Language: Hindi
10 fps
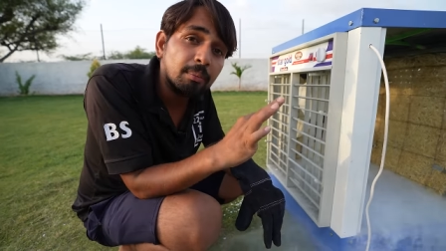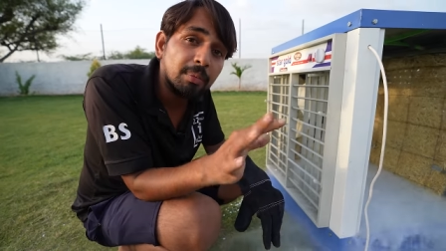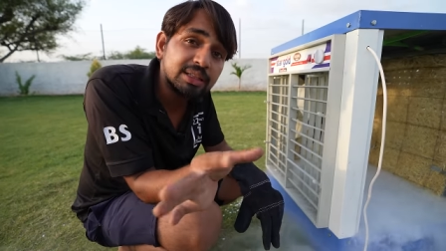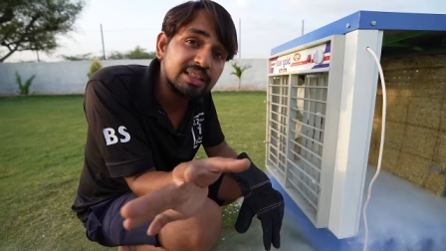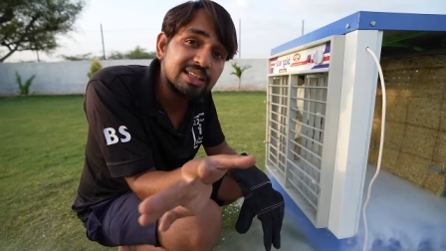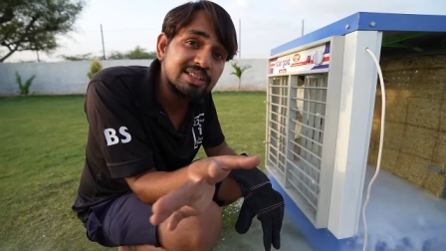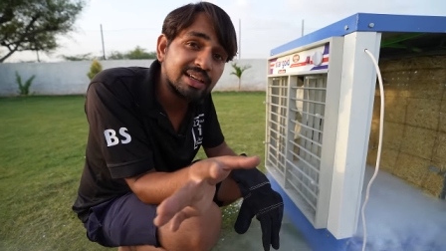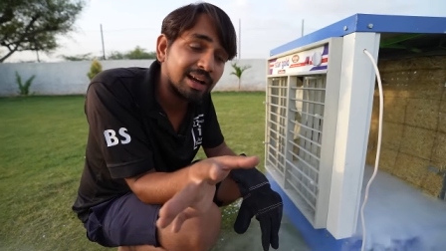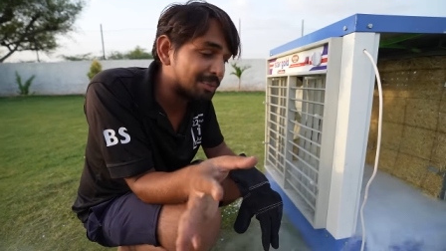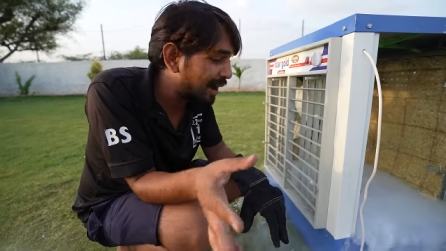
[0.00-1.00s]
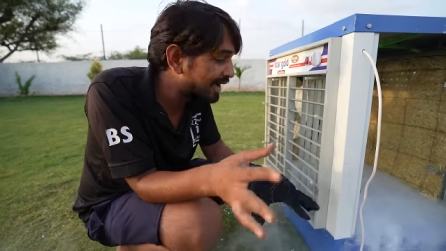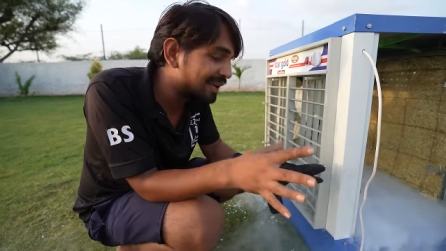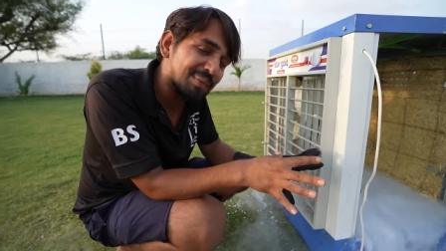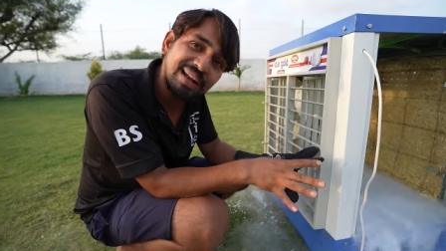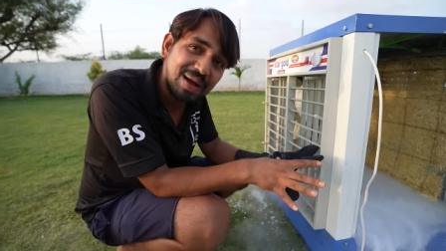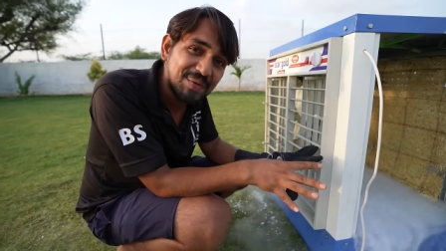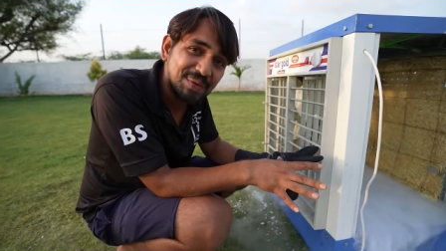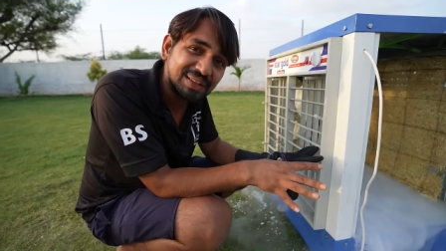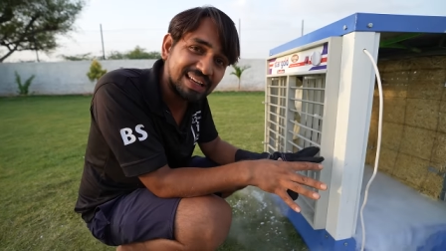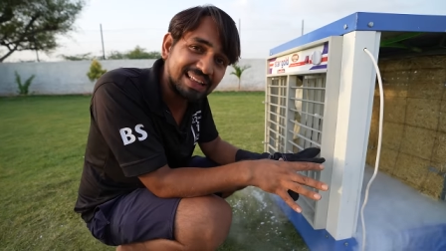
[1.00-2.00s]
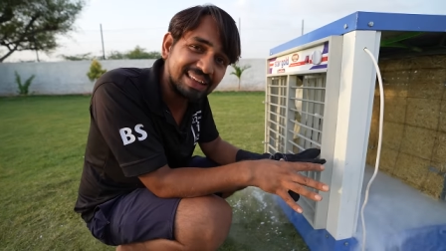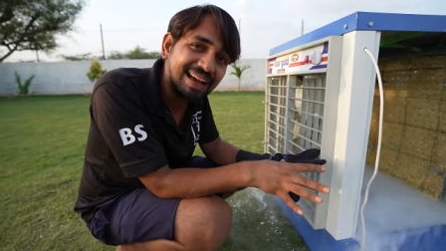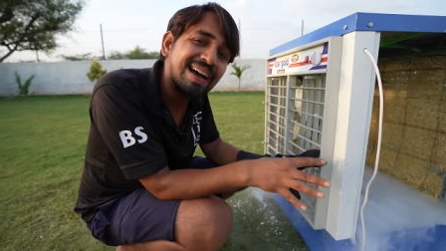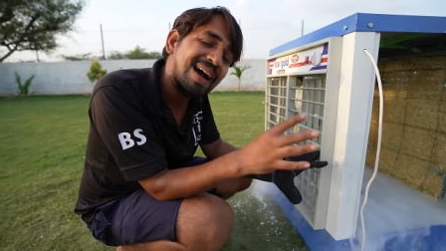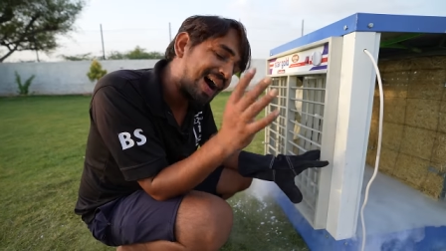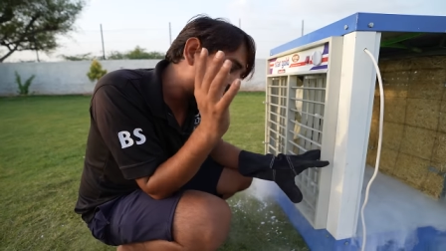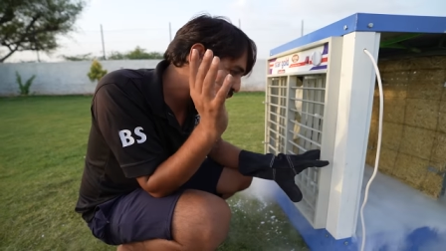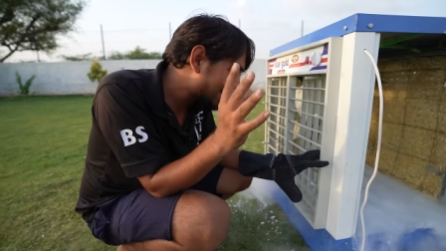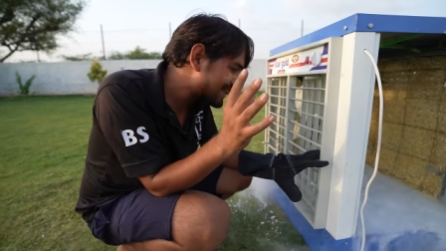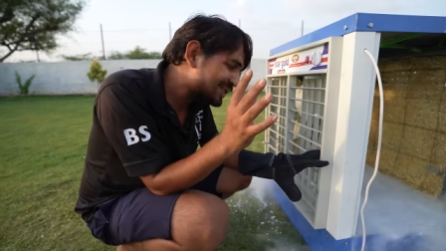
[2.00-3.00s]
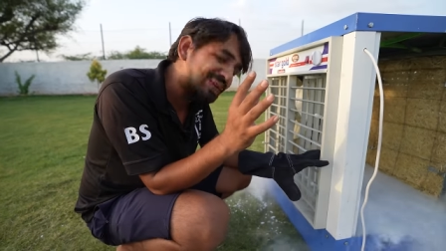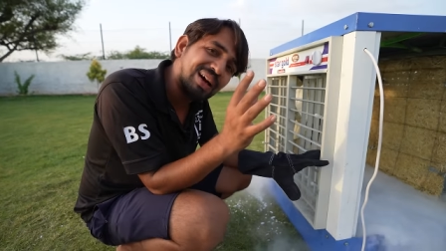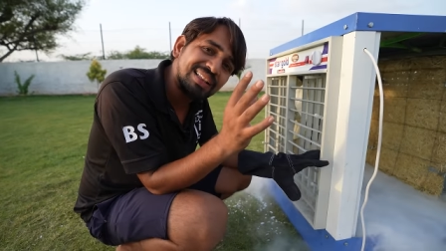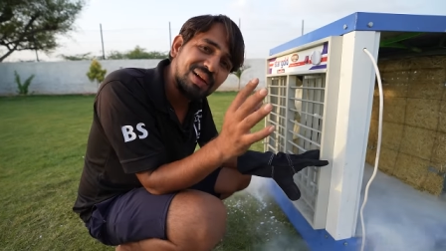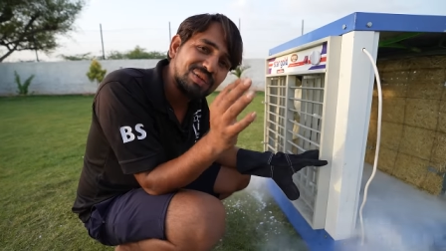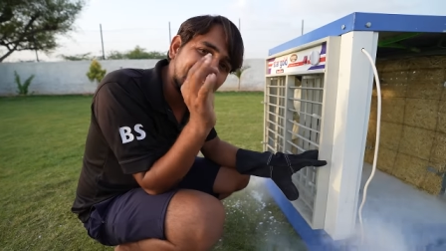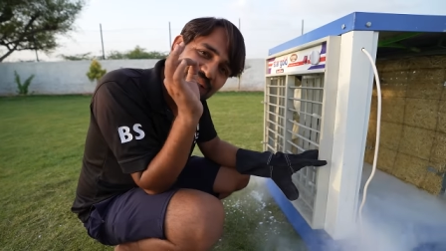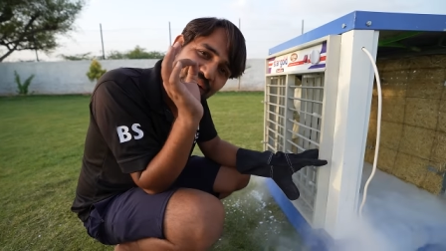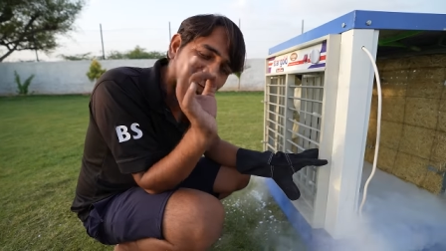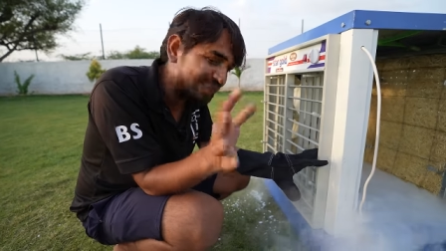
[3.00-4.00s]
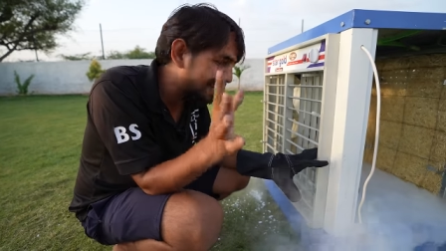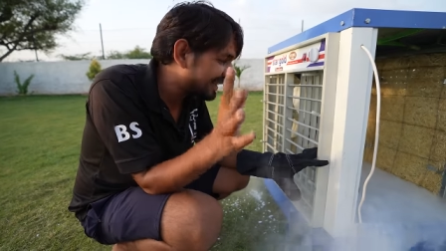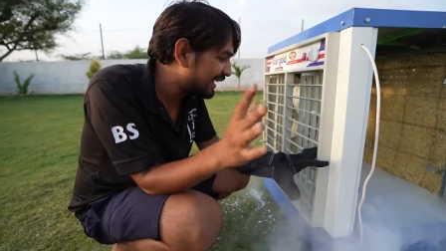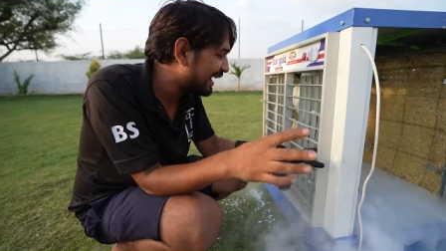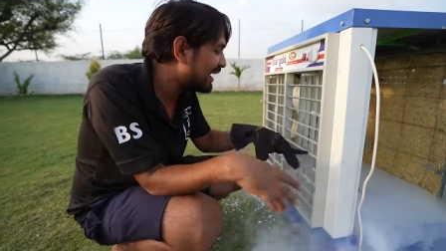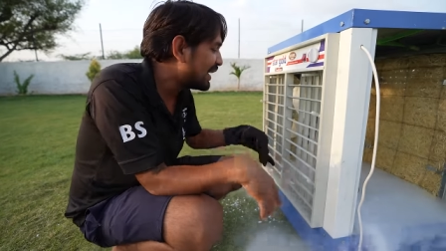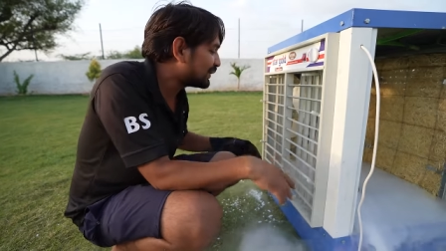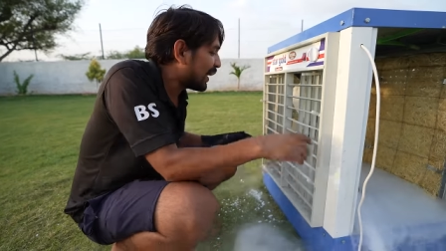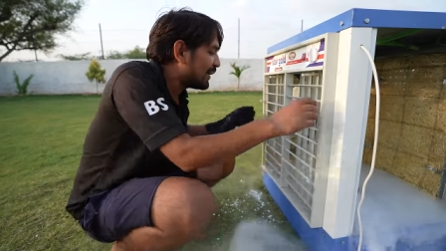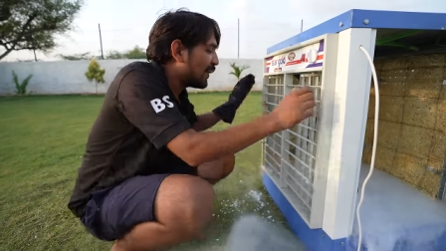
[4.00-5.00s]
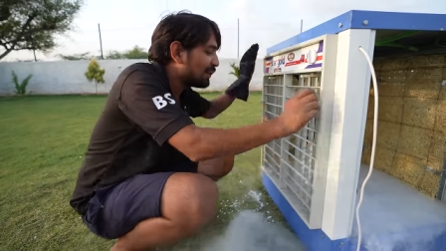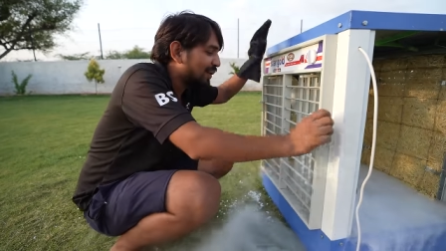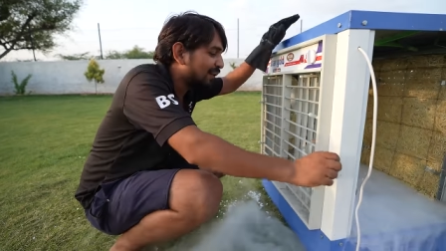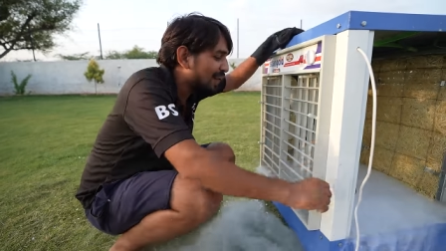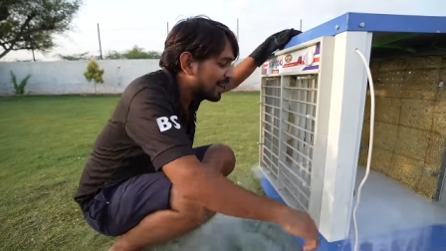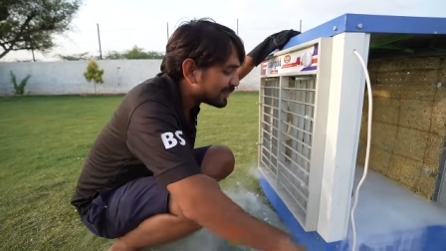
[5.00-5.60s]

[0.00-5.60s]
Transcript: मत कीजिएगा बाकी मैंने आपको बता दिया आपका जो सवाल था उसका जवाब दे दिया तो आई होप ये वीडियो